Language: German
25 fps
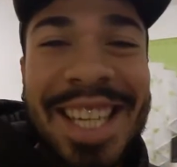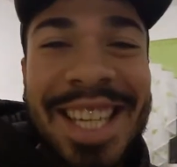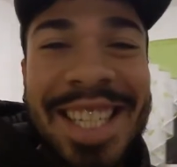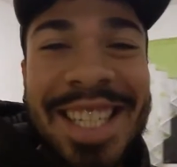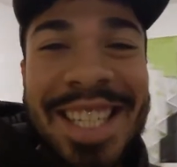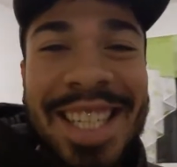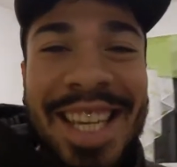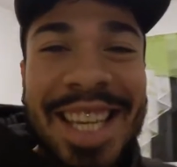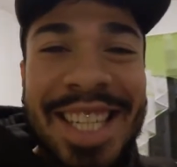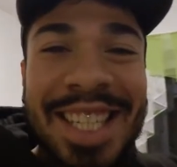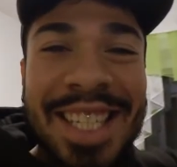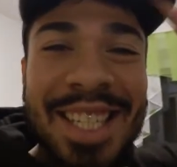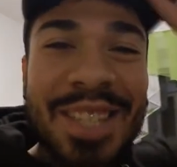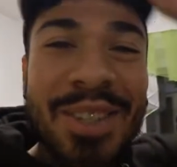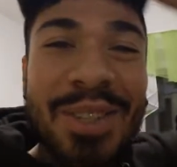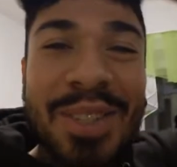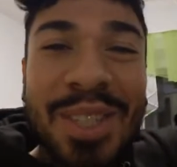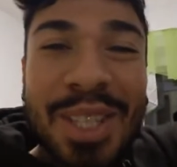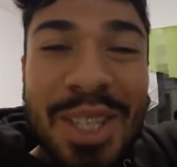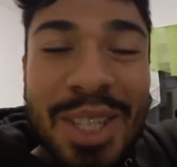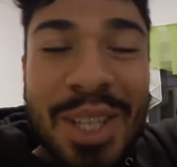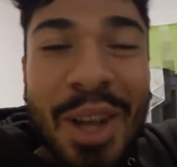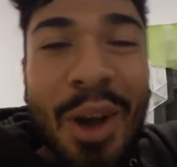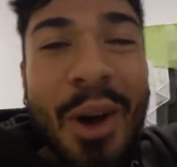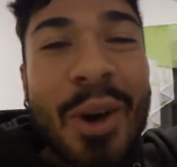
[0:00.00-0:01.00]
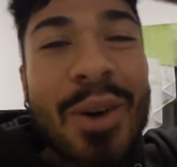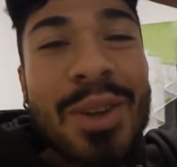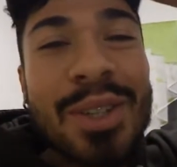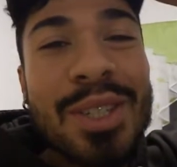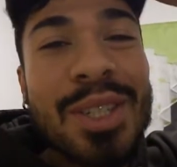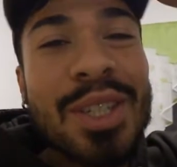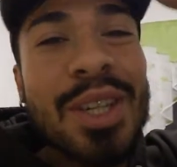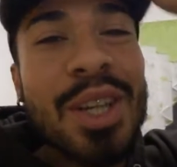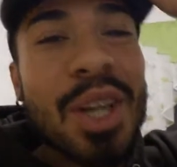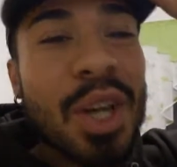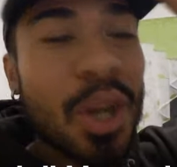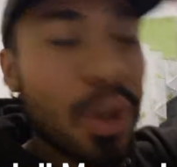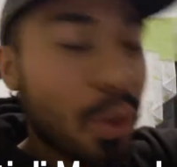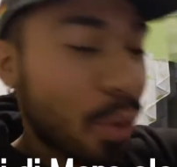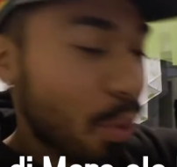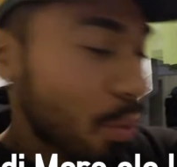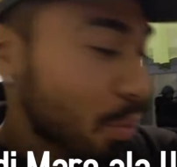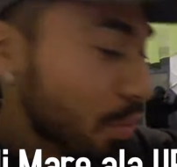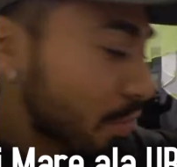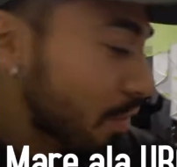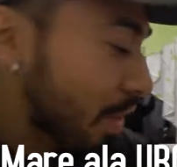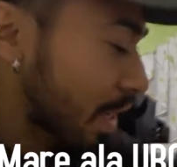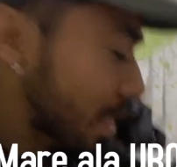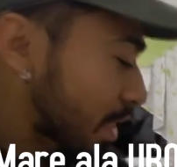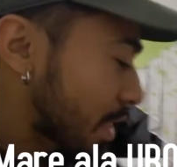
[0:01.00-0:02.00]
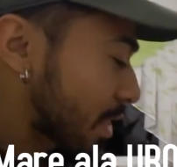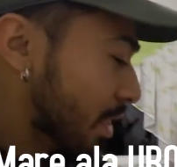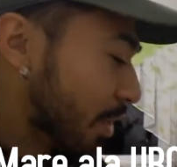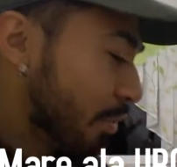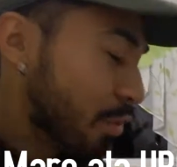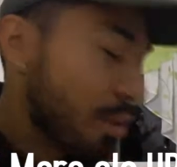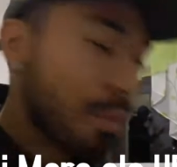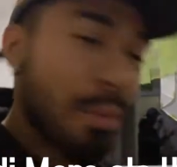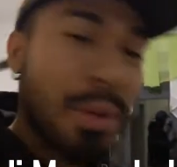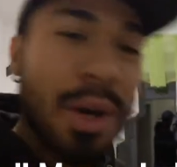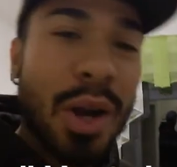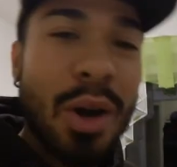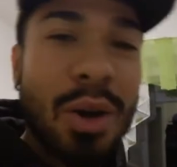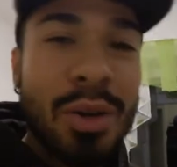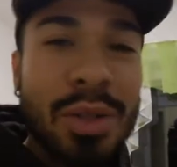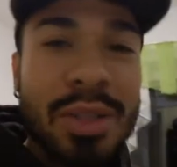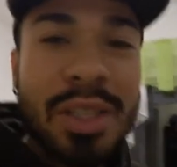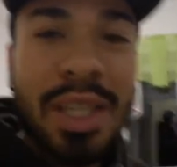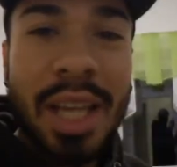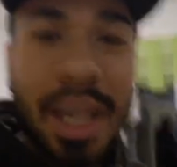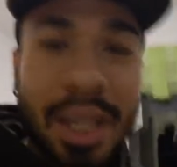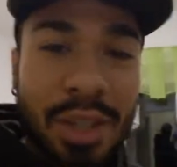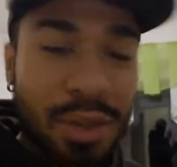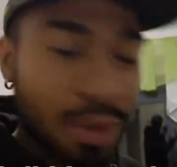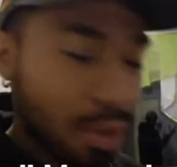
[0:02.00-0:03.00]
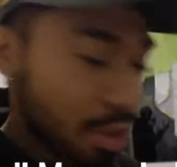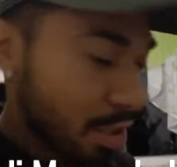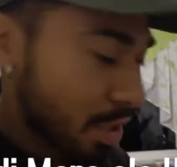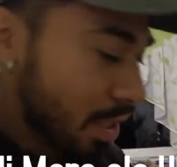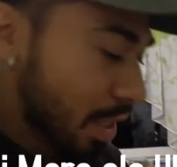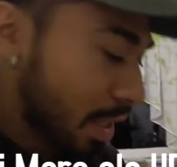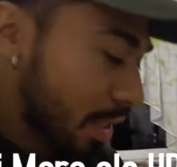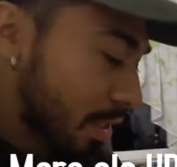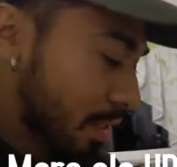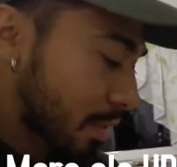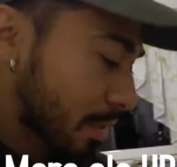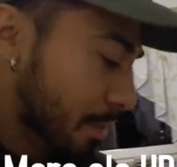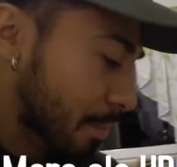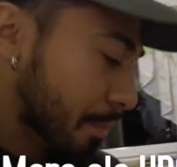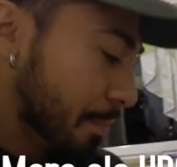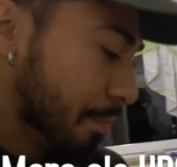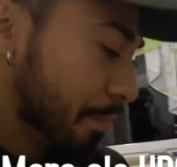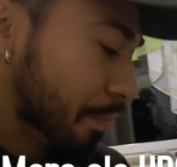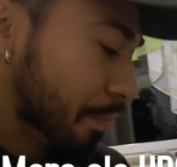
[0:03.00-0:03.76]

yes, yes, so sieht's aus. Und was ihr dafür braucht, zeige ich euch jetzt.